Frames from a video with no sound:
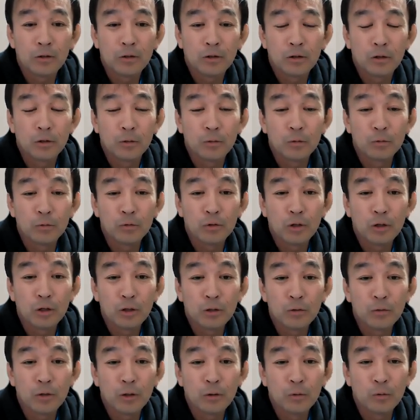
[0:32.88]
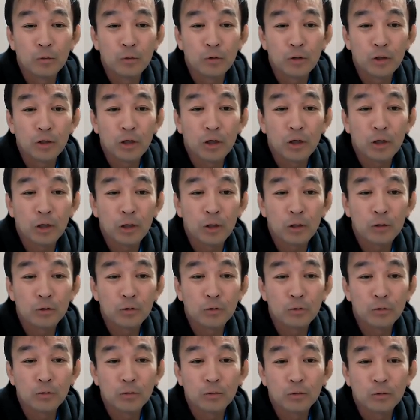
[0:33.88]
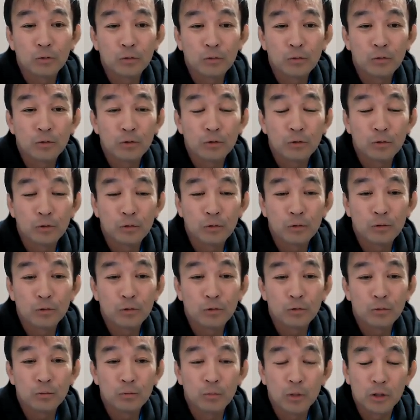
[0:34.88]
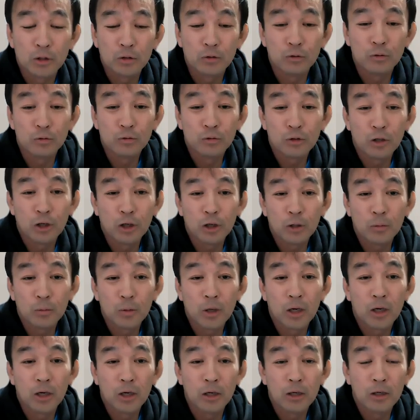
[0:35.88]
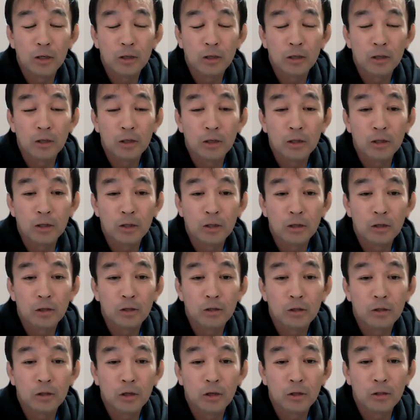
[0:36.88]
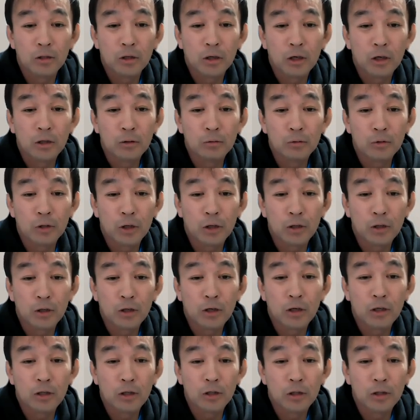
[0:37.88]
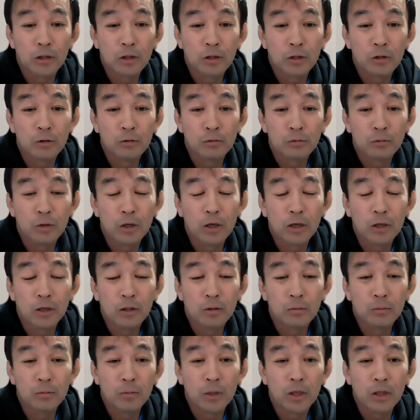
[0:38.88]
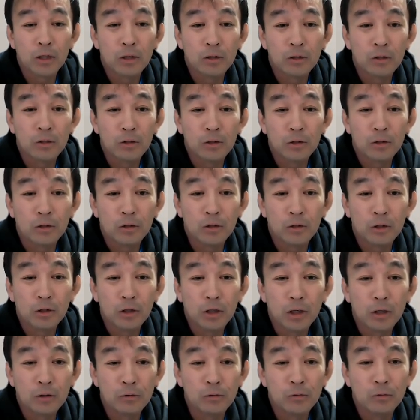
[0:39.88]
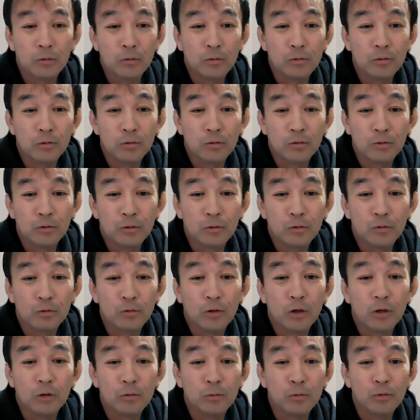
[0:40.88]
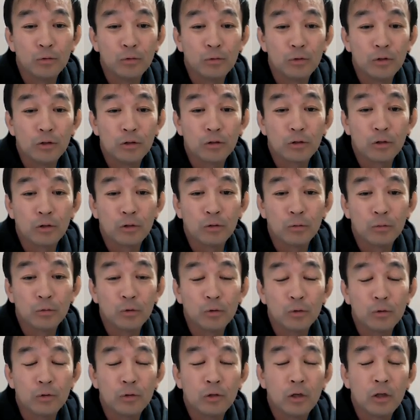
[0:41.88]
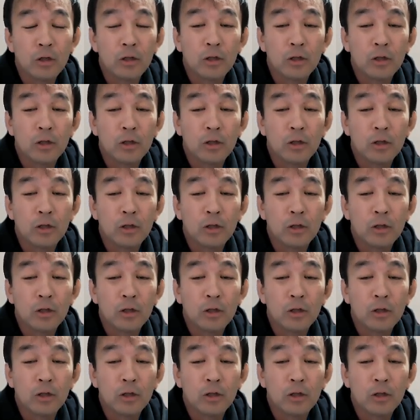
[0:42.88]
基本的には継続する、続ければ、何らかの結果っていうのは、出るとは思うんですけども、